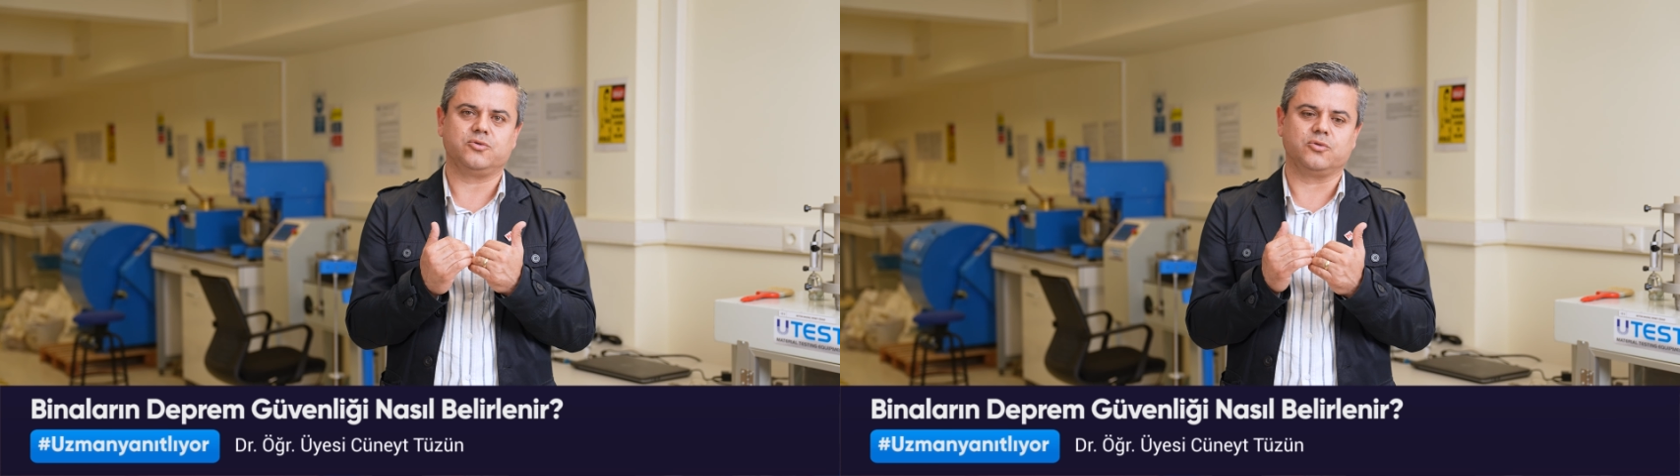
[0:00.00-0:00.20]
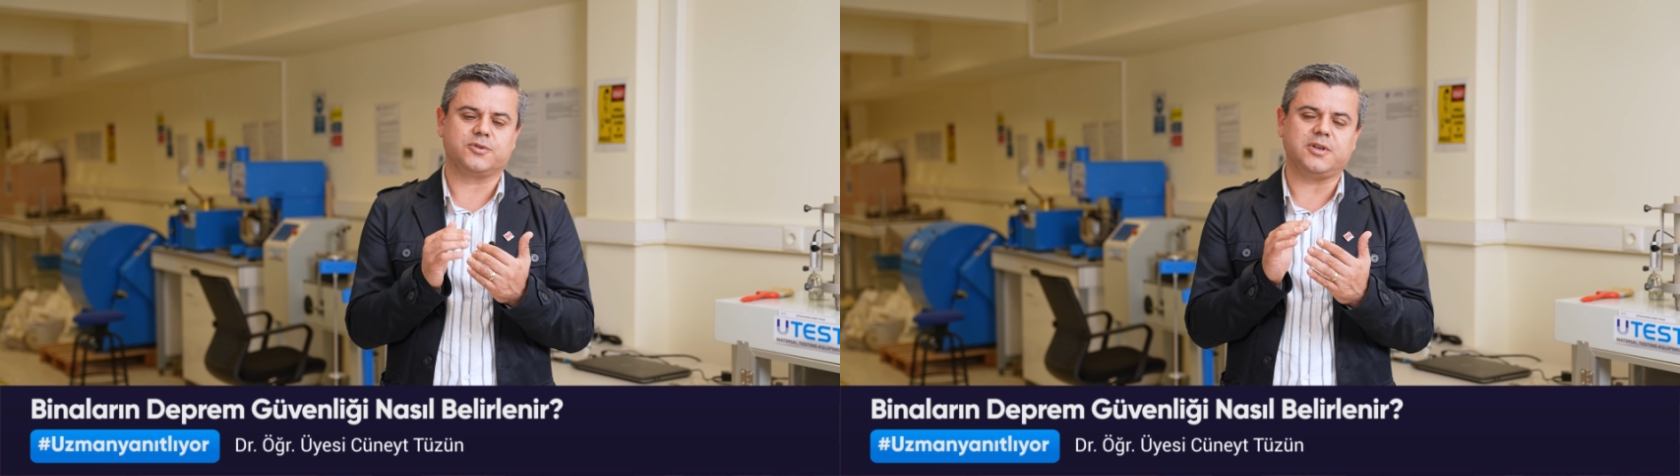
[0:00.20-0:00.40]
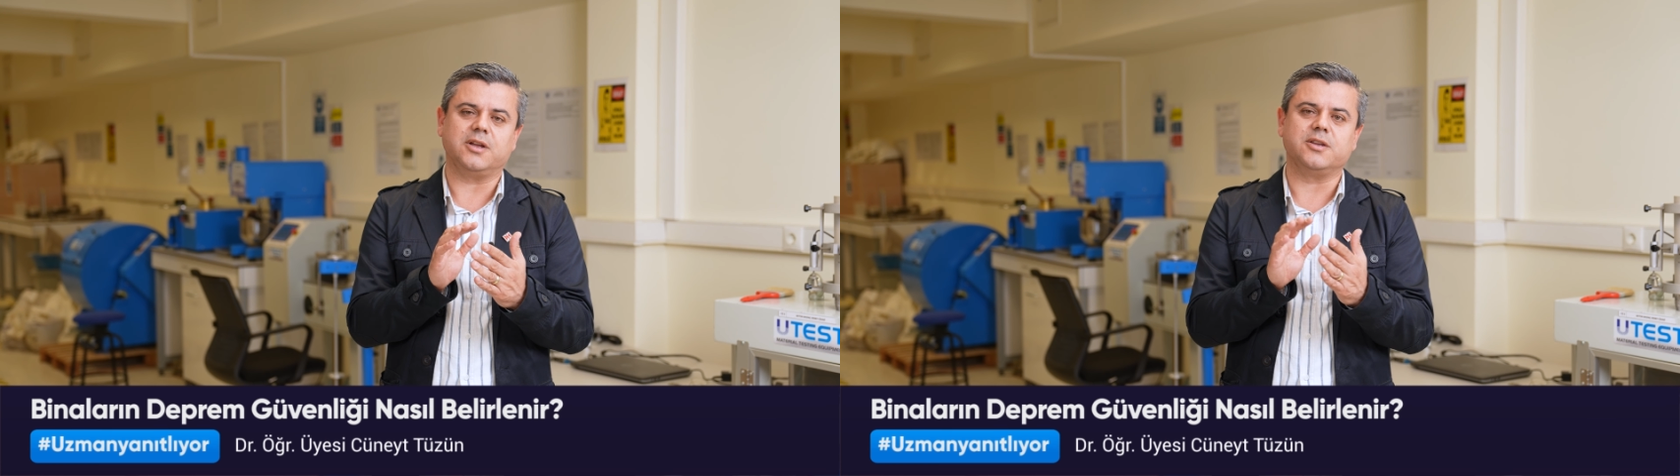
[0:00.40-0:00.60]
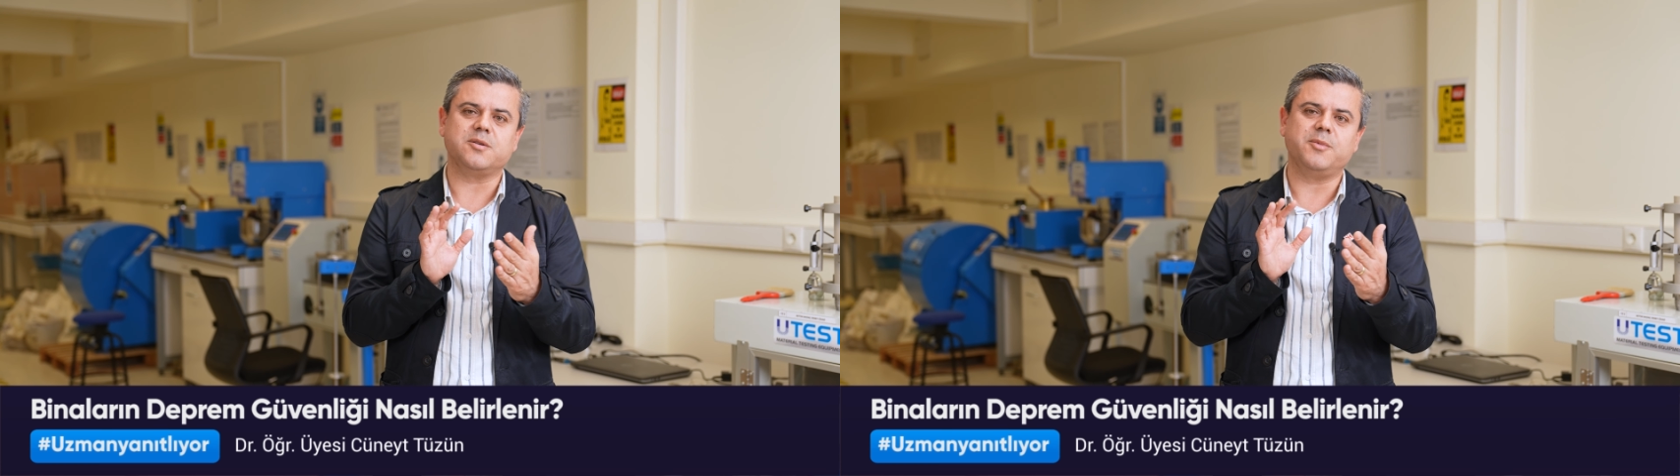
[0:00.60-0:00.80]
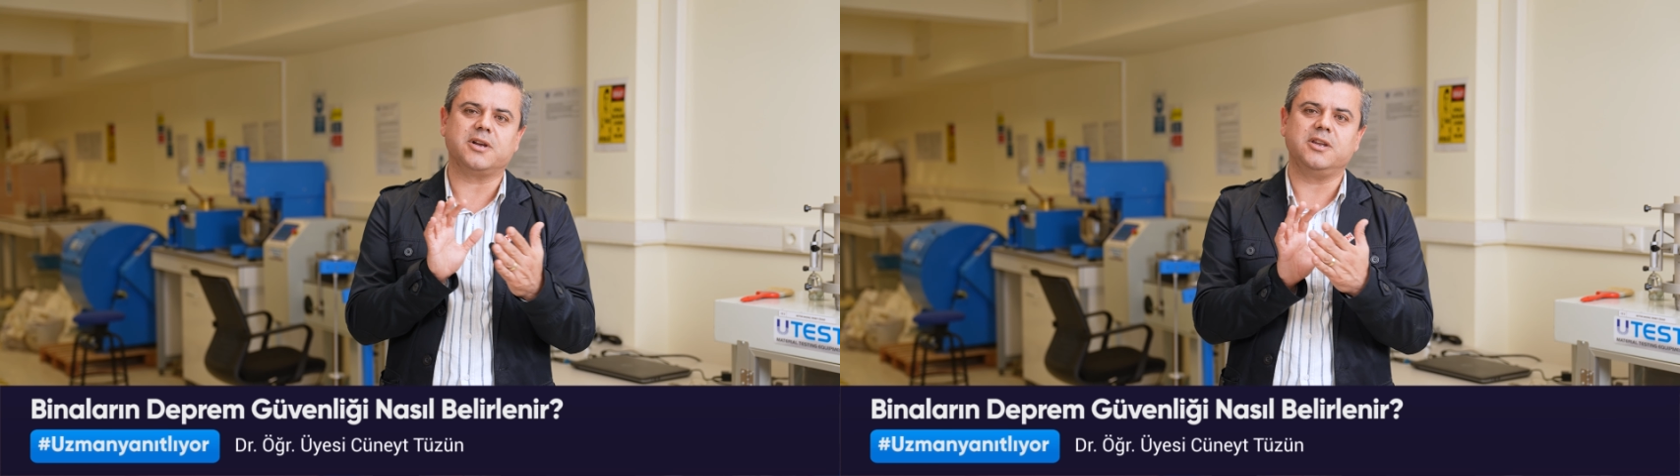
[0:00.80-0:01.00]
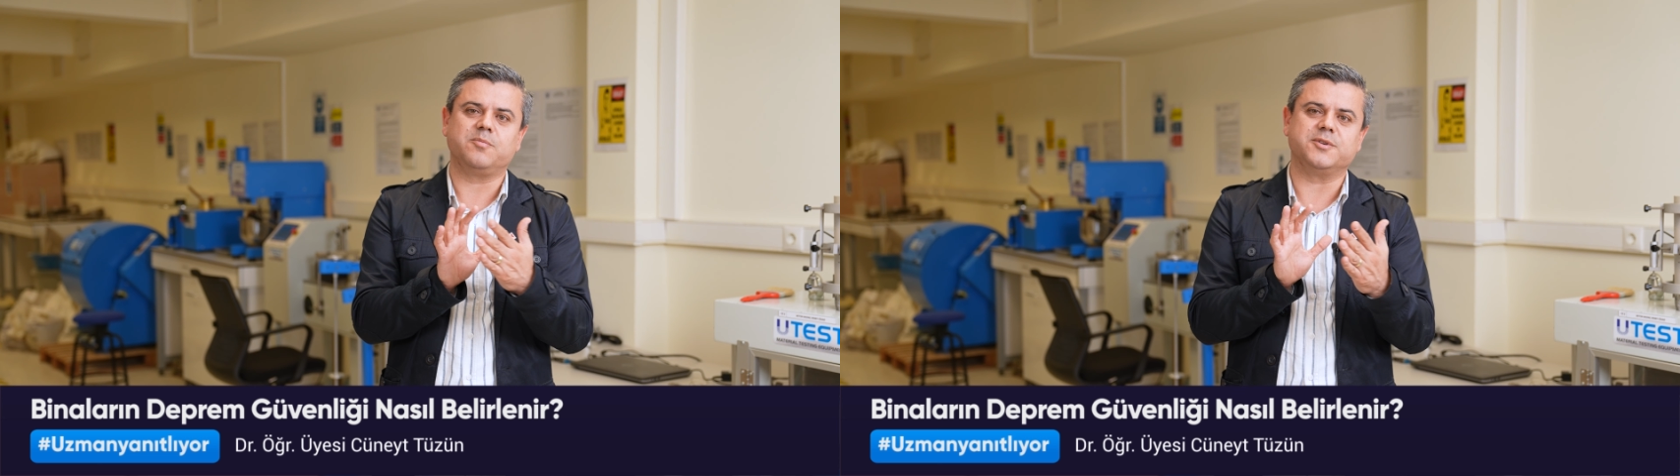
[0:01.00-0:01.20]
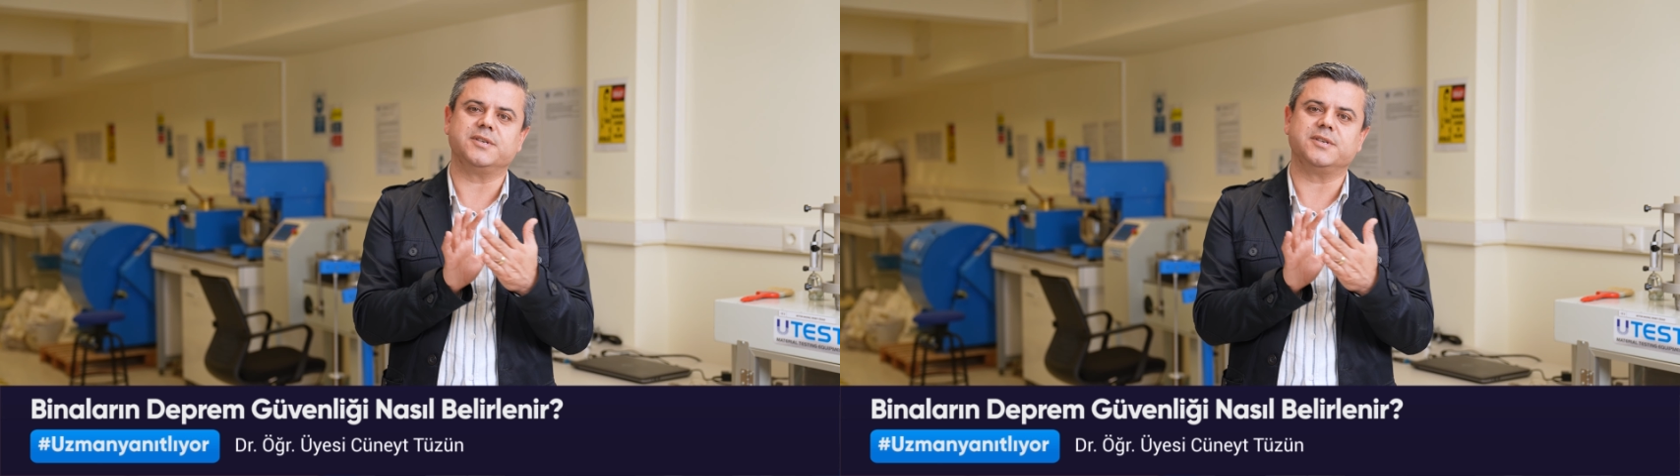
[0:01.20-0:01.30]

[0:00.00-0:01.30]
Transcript: Çünkü sadece mekanik bir